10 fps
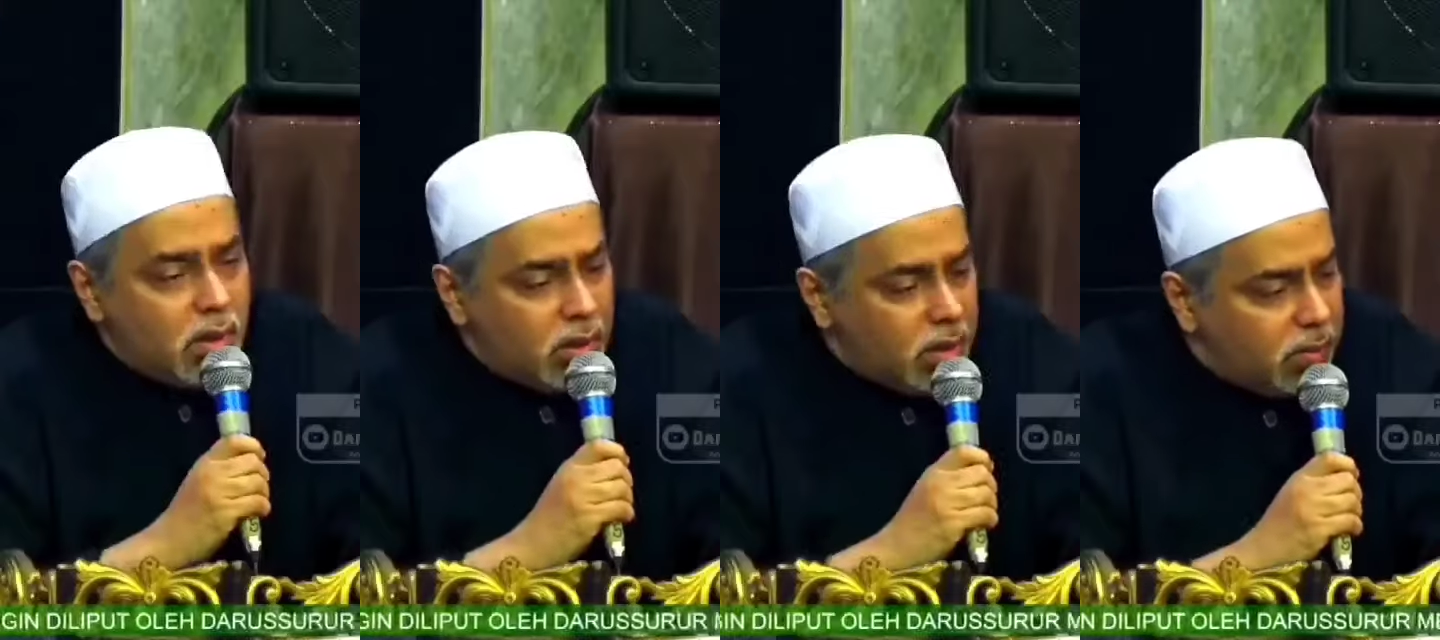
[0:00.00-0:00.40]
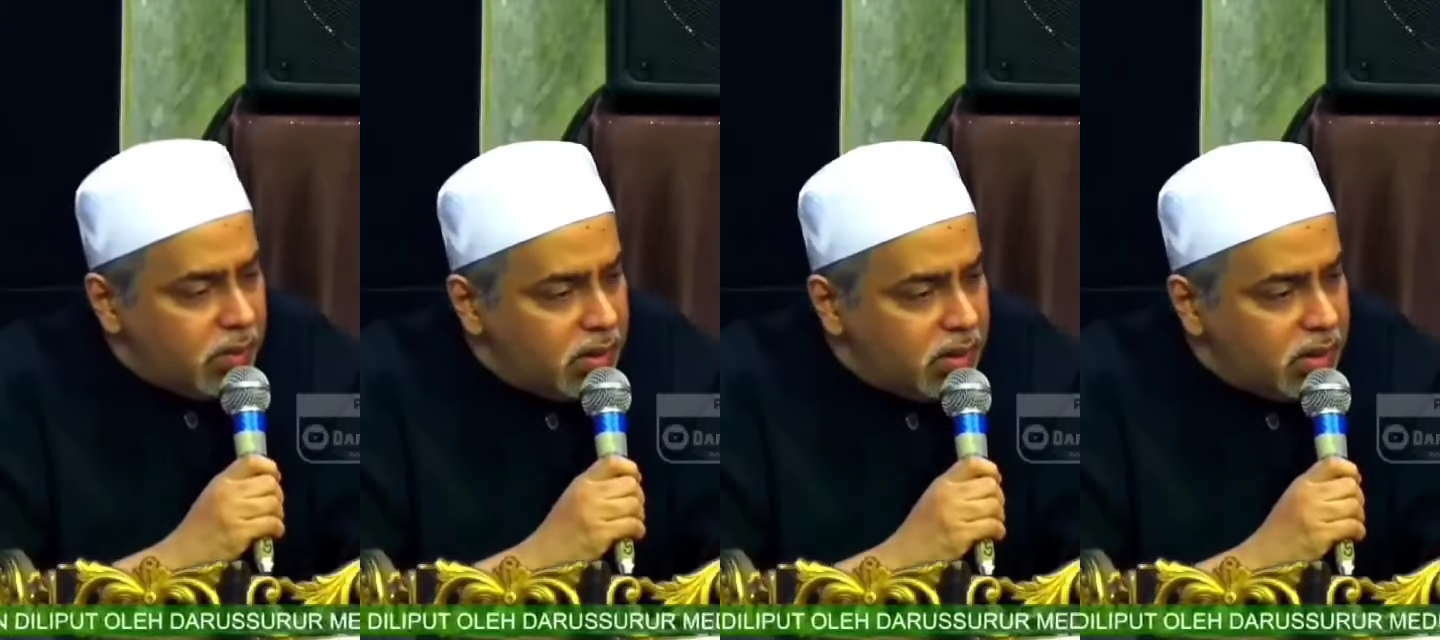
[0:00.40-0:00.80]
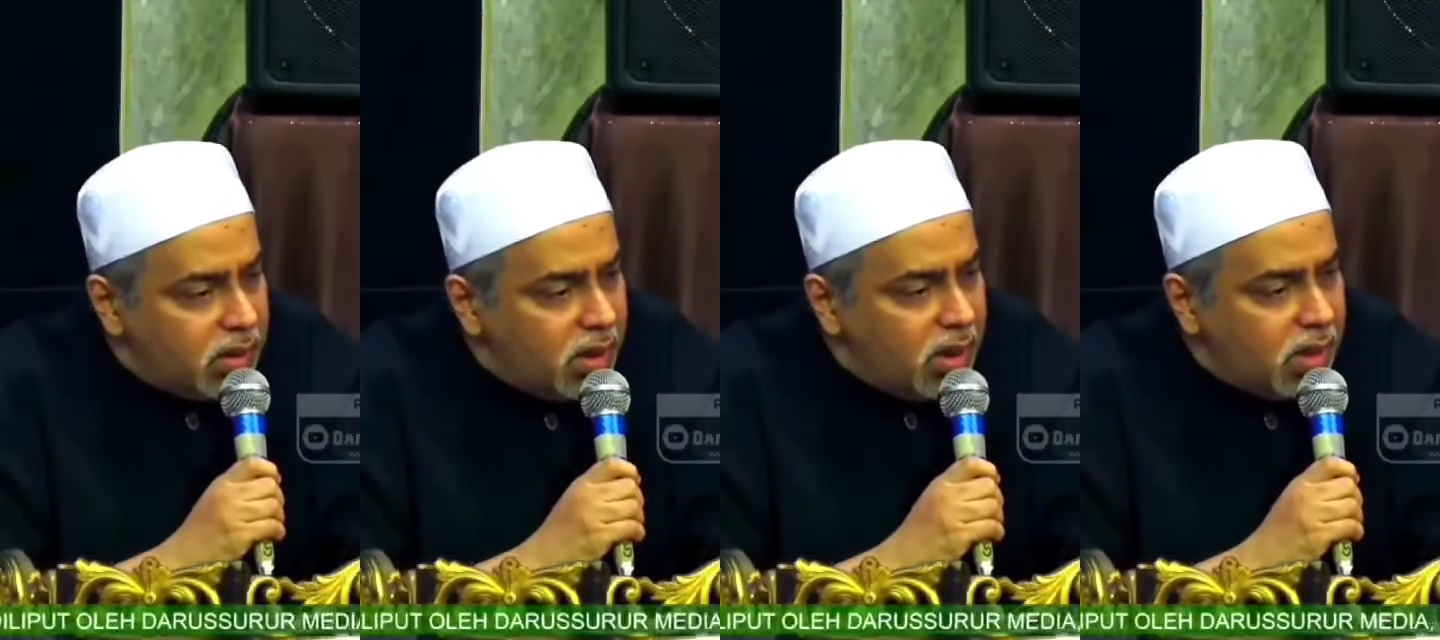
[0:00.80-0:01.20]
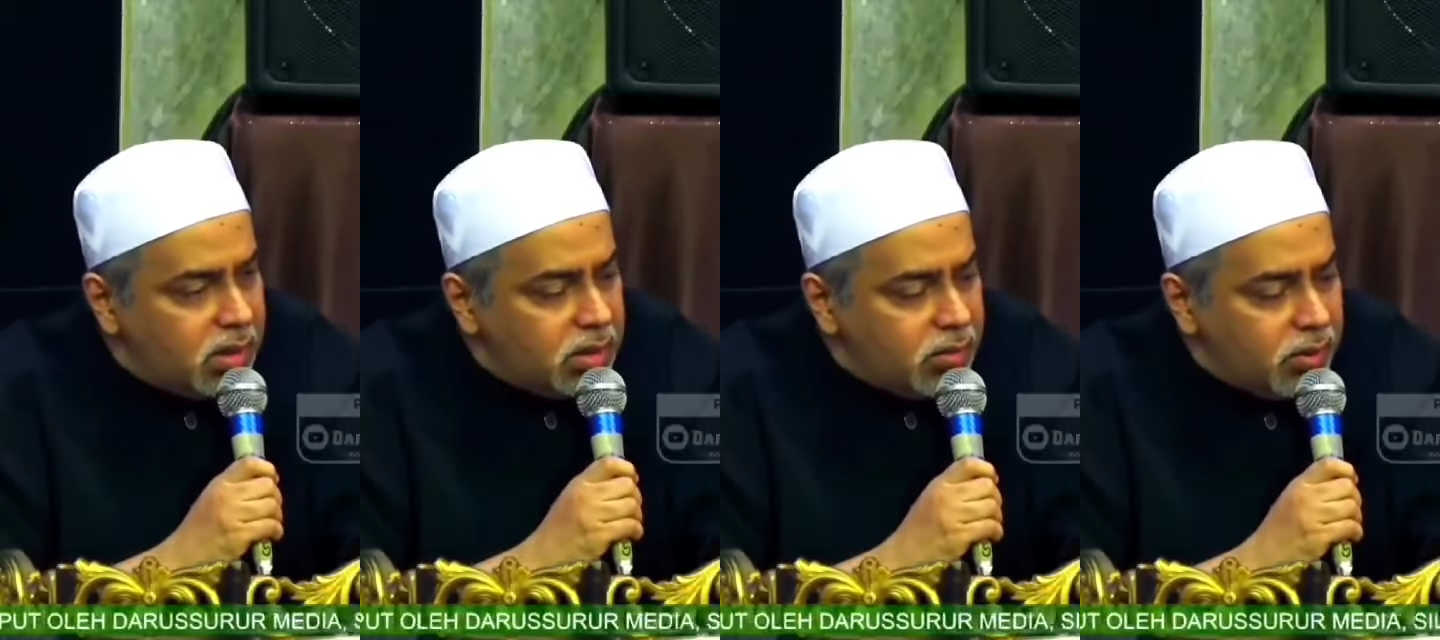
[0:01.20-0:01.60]
Ala
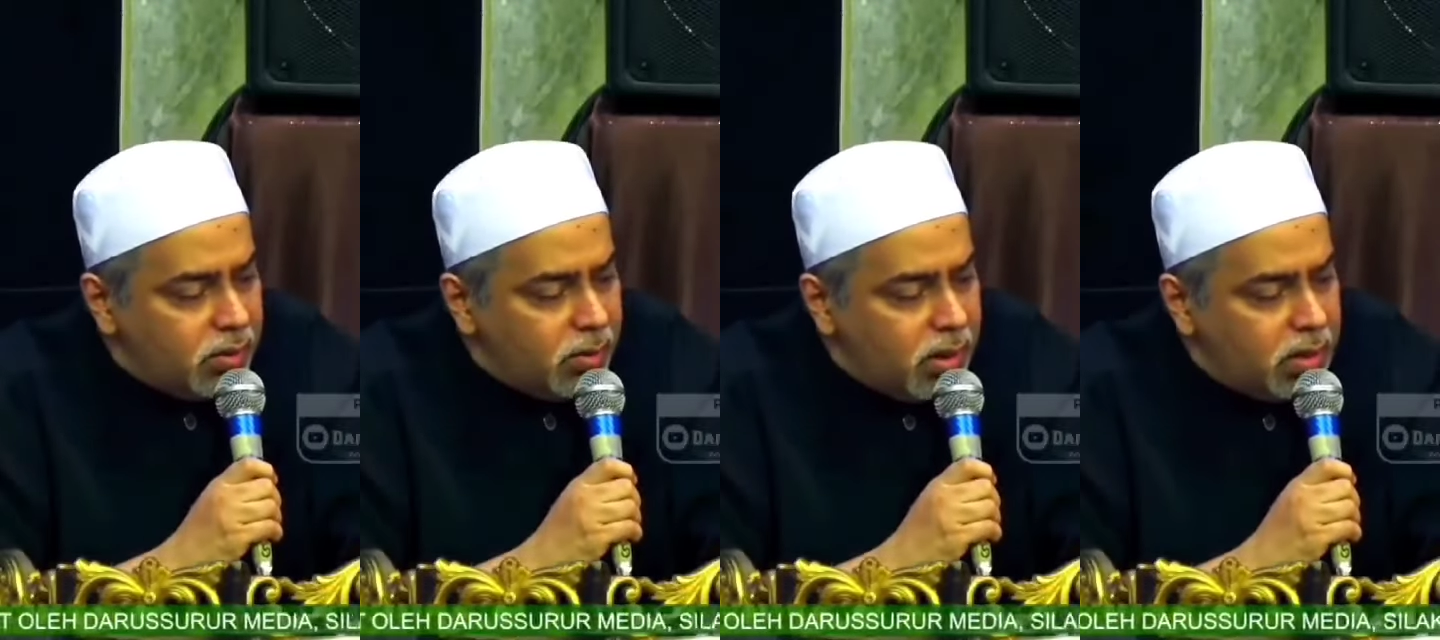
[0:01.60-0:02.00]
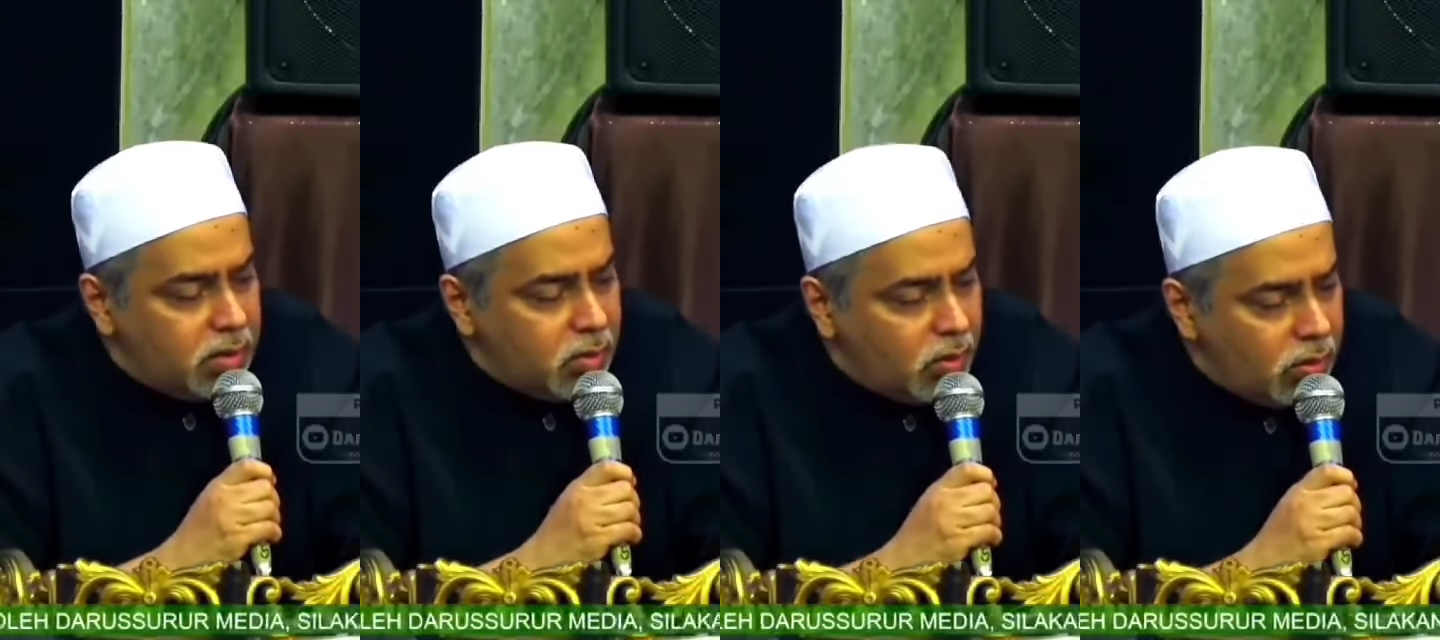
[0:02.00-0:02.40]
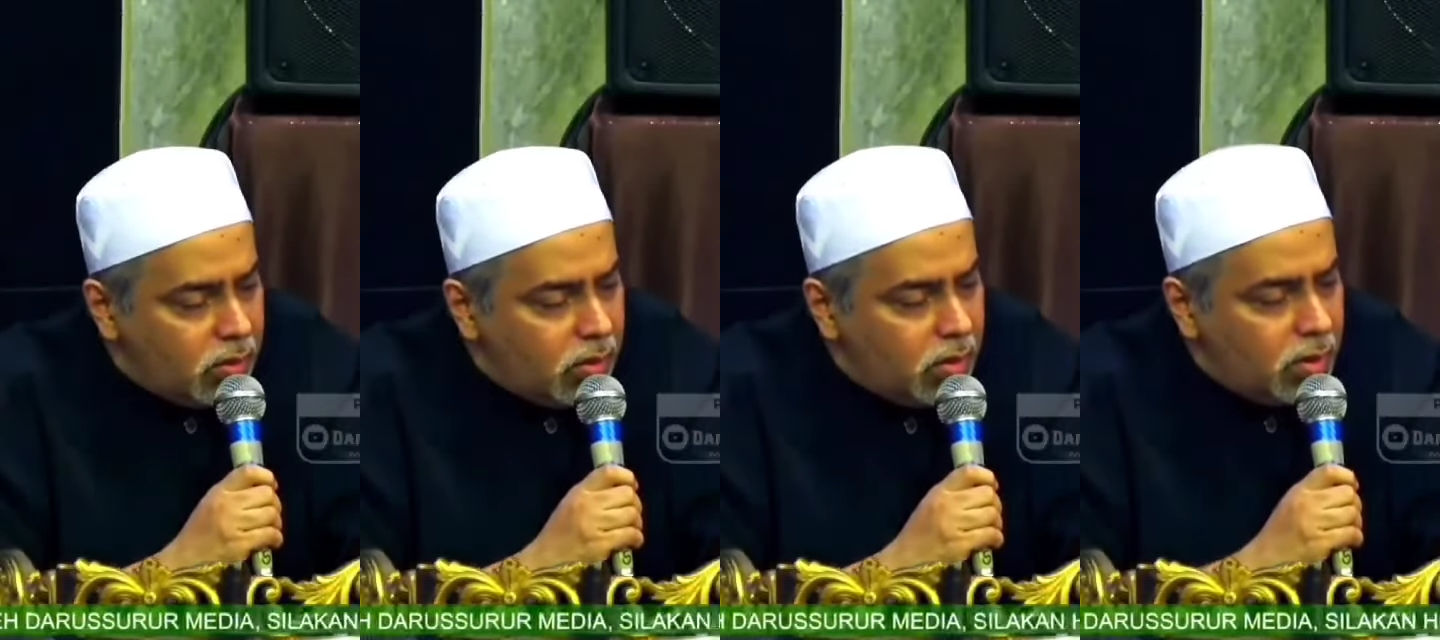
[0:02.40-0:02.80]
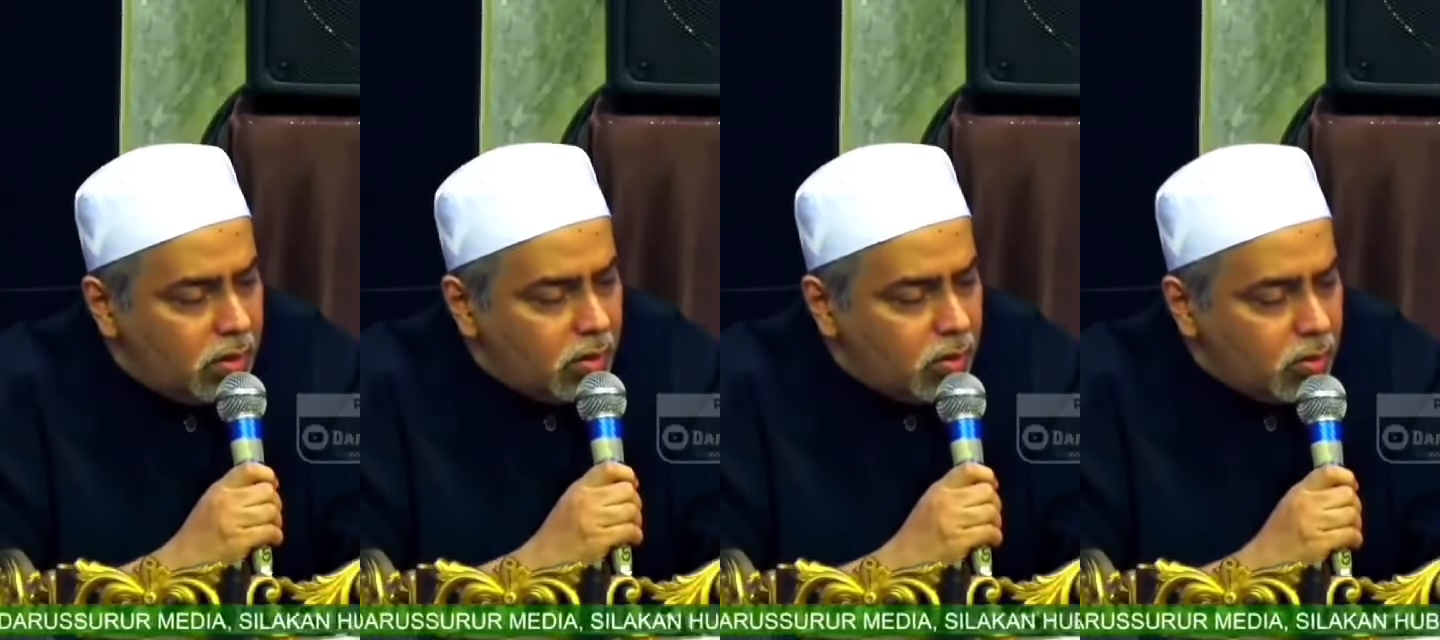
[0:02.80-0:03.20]
bidzikrillah tatmainnul
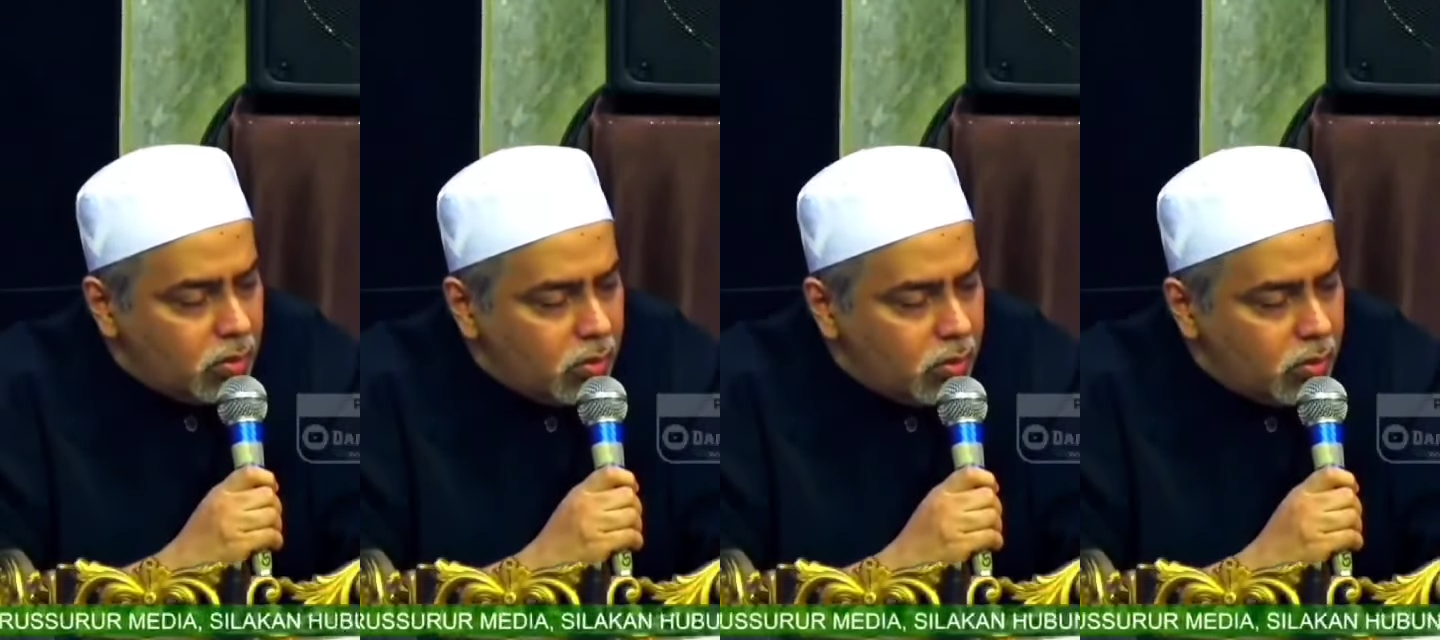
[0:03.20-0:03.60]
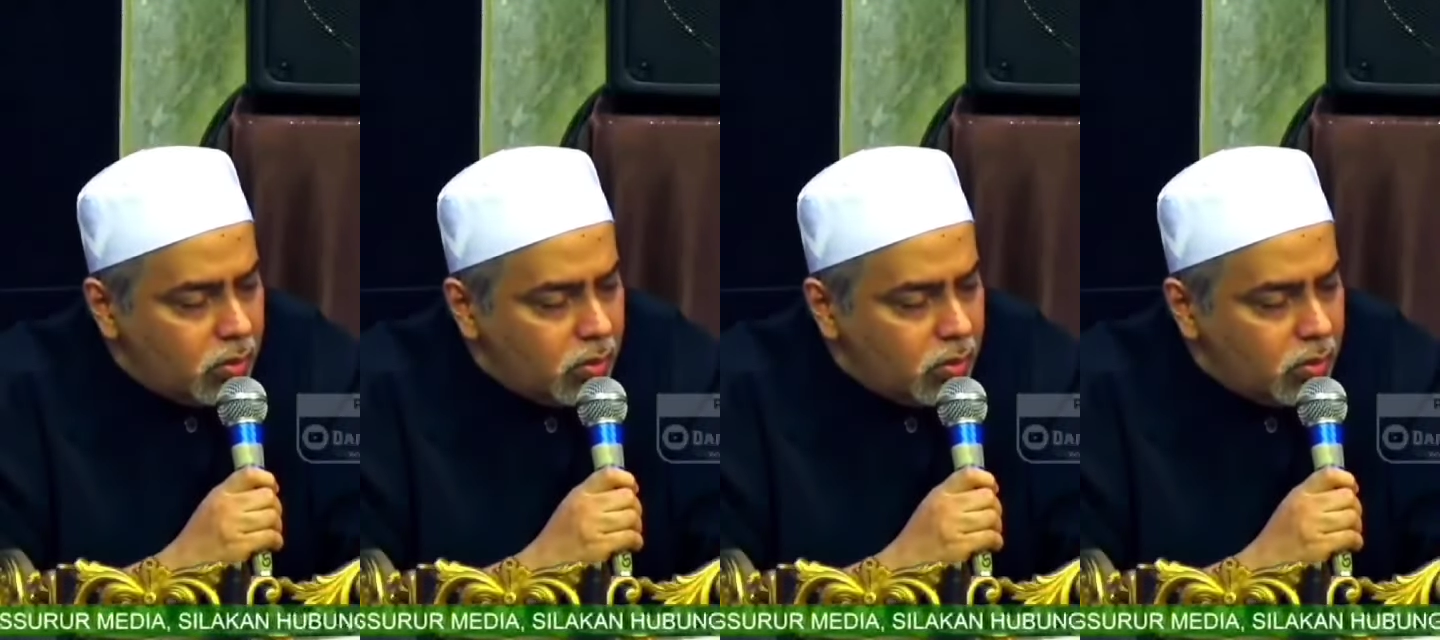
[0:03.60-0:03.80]
qulub.